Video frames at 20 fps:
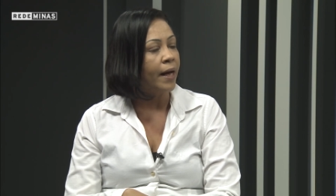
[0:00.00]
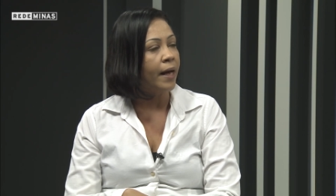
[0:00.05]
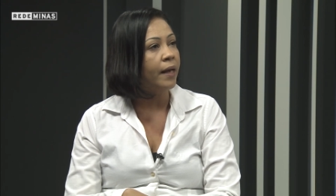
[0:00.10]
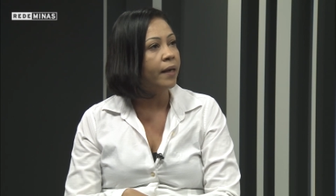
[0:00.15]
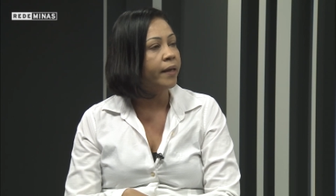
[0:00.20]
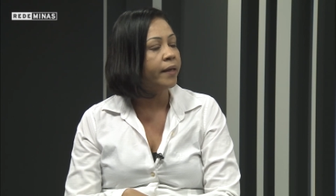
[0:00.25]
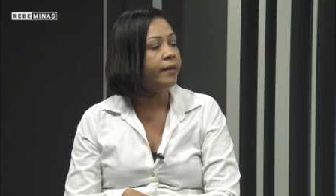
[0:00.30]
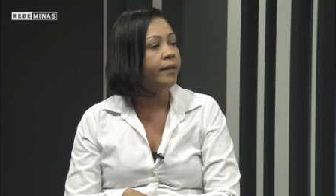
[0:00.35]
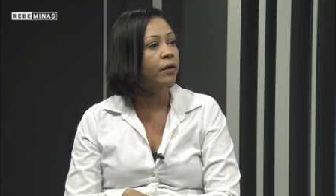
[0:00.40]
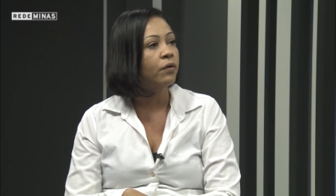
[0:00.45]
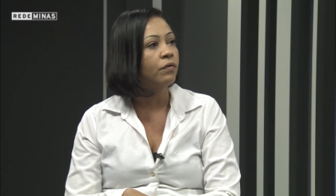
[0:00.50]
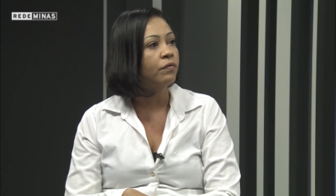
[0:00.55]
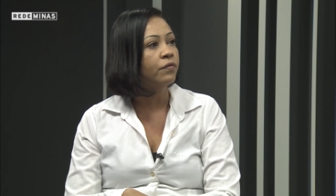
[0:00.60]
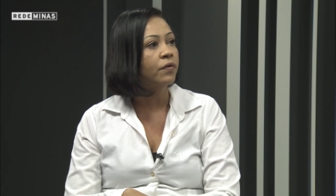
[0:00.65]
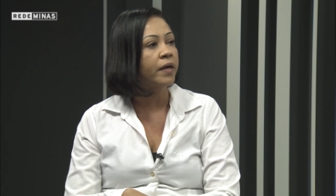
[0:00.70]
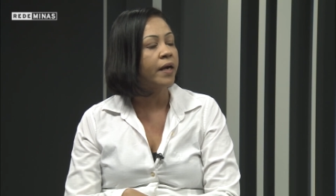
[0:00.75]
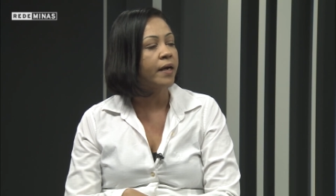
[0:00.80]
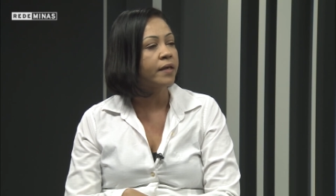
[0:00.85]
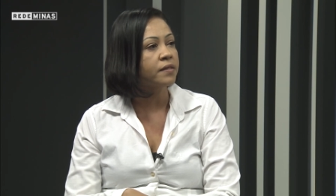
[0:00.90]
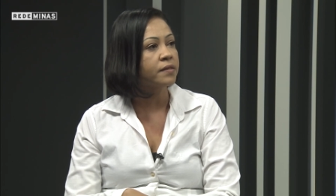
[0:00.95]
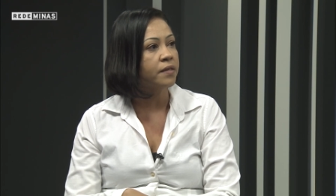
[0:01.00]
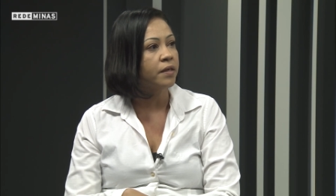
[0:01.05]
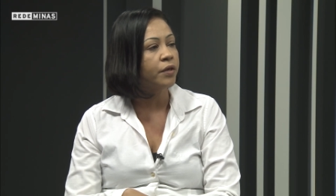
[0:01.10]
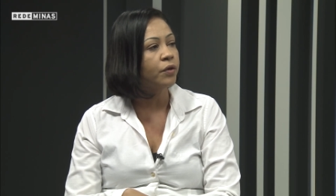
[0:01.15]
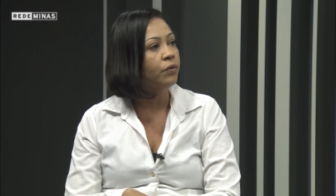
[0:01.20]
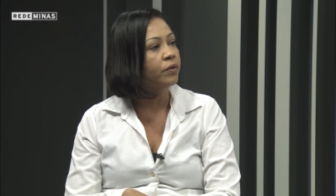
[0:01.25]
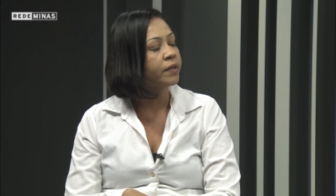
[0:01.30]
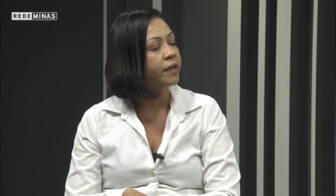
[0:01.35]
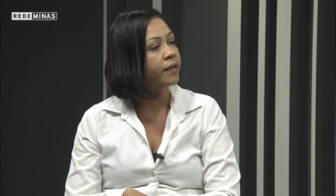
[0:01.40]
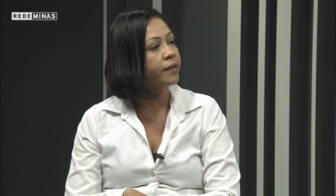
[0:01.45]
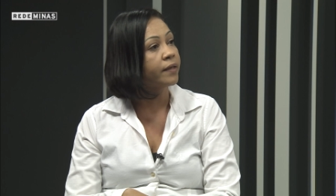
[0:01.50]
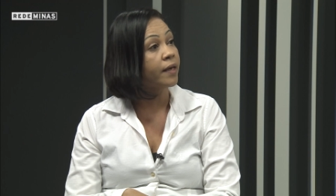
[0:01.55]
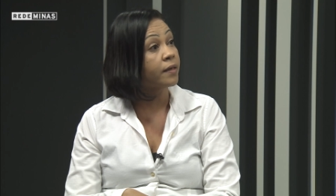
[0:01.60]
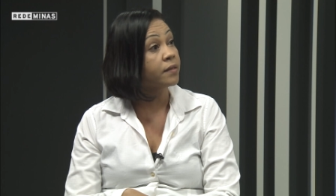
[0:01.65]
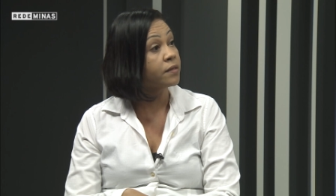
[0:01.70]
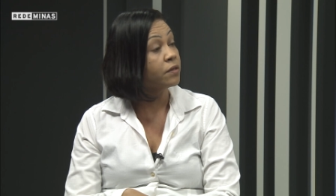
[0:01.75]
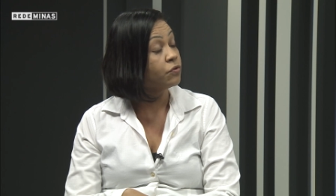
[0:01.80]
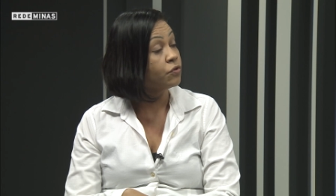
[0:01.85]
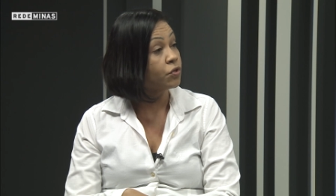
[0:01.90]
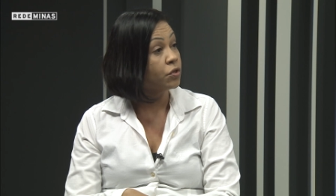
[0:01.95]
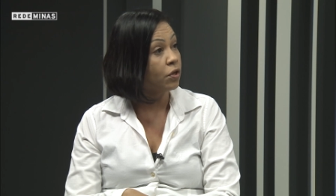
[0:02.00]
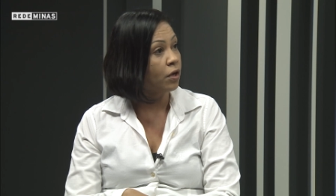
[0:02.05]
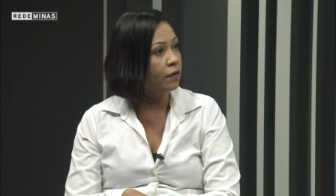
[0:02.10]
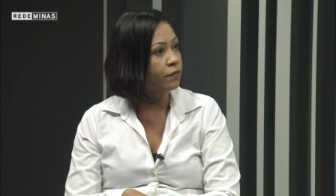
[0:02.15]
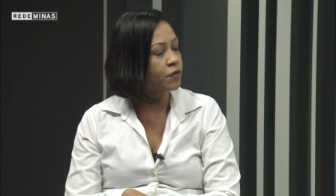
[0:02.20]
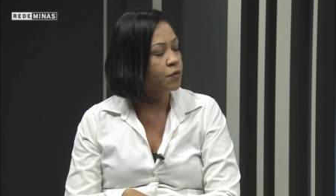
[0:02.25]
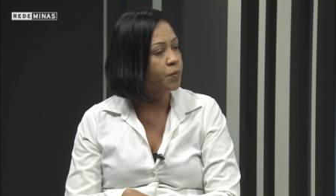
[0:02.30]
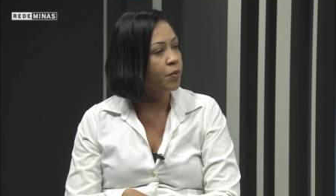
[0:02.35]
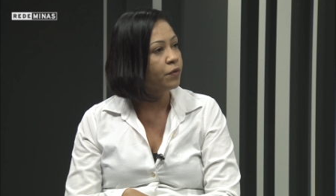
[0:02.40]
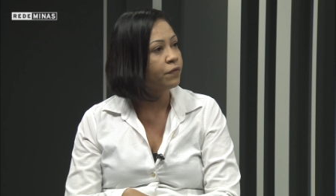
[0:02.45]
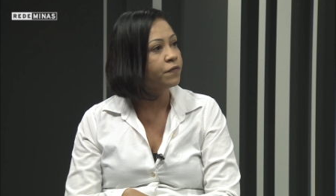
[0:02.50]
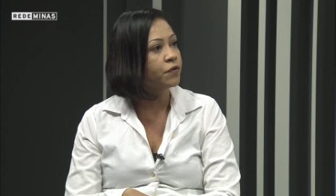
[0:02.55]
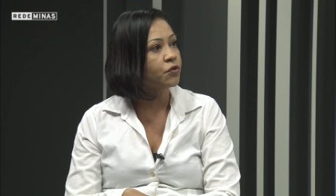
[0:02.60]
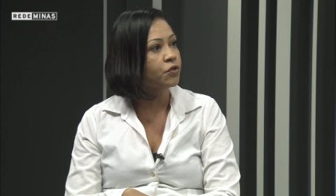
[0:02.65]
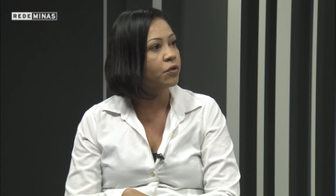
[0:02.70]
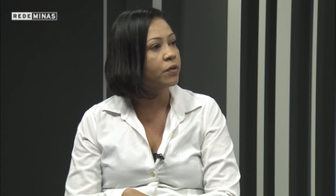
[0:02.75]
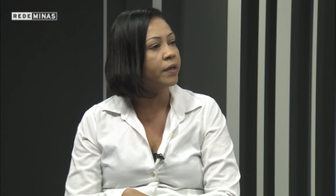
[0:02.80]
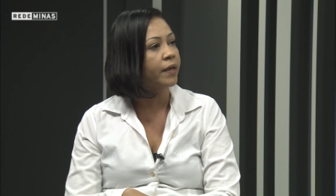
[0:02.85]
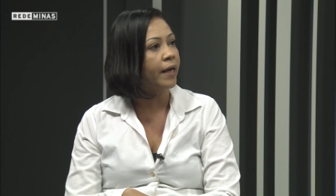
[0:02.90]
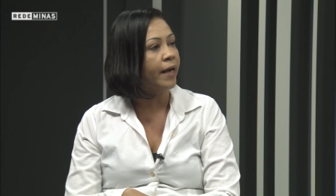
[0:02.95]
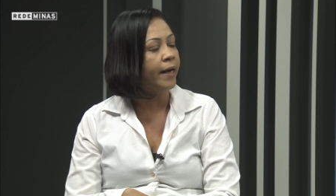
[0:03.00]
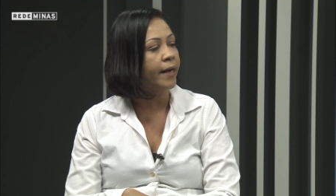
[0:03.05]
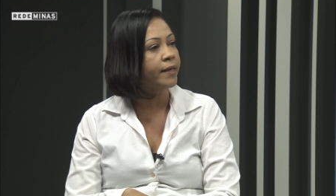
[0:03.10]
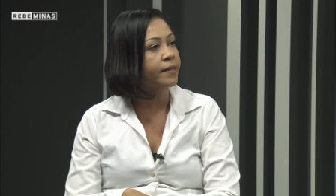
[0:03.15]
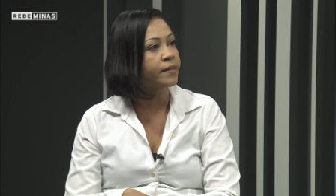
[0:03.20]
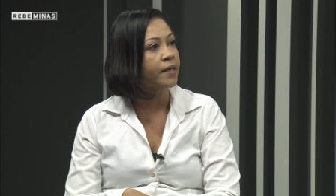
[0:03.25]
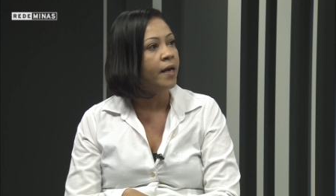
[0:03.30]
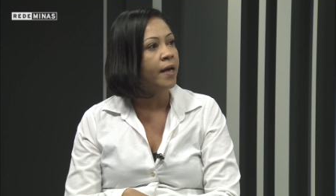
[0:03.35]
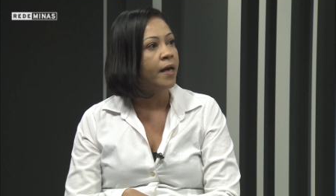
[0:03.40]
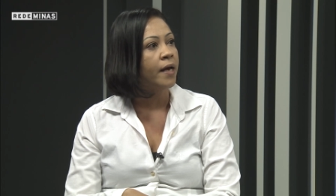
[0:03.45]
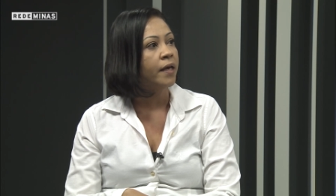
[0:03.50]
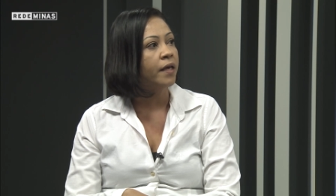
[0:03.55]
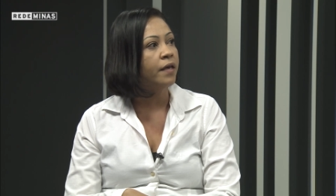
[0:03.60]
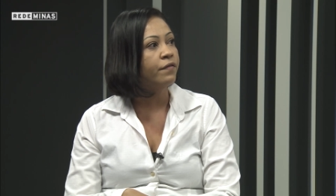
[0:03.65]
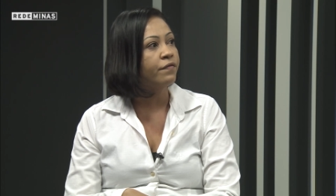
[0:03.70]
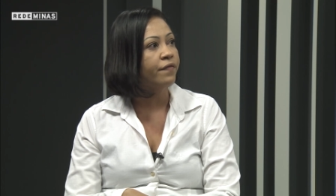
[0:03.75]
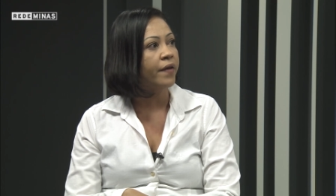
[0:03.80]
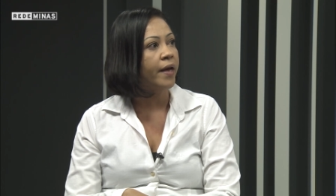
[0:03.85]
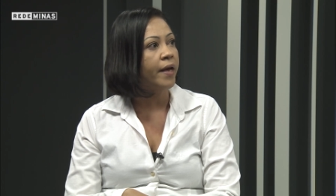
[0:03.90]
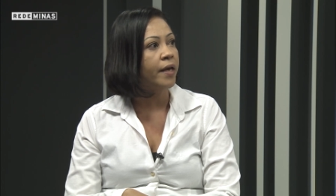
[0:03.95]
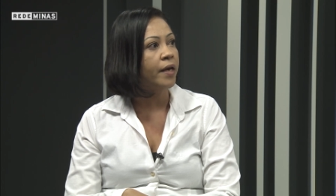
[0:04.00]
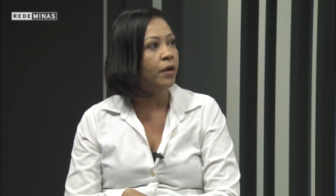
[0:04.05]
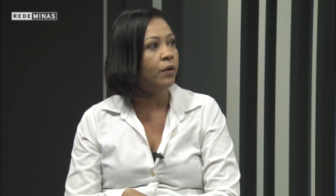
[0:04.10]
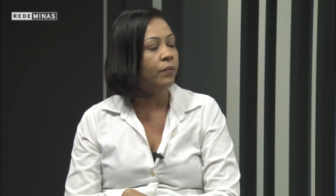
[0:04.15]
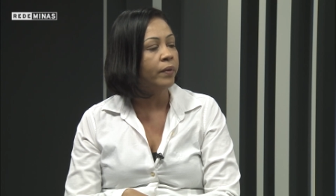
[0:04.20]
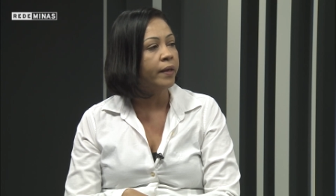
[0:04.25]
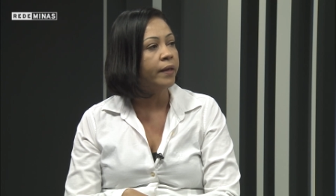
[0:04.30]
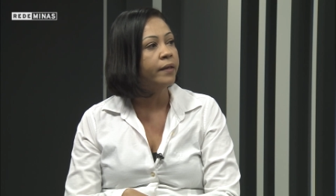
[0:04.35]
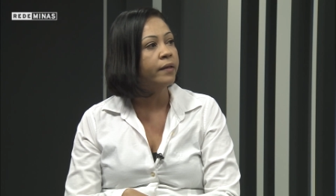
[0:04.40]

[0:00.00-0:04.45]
além da convocação e contratação de novos profissionais que venham